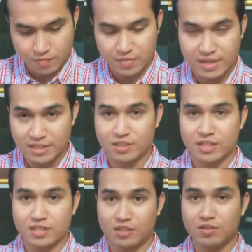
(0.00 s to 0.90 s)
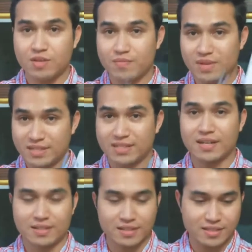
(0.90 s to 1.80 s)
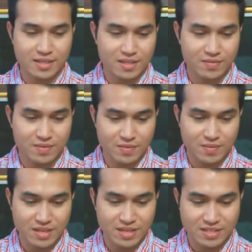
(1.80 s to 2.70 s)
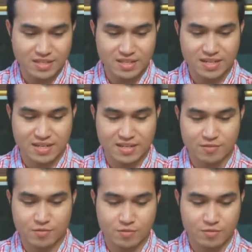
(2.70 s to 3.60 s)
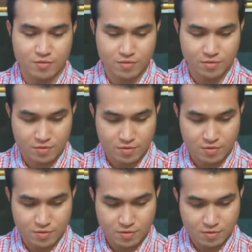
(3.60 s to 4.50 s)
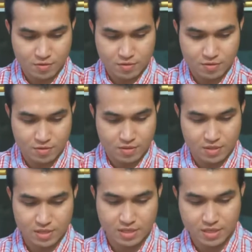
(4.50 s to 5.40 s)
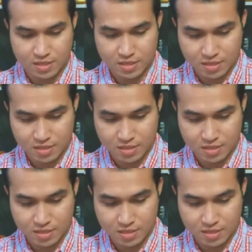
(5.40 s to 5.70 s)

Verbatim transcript: ब्लेड से ऐसे तो ये ब्लेड से काटना चाहिए था फिर भी मैं कैंची से ही कर रहा हूँ दोस्तों चलिए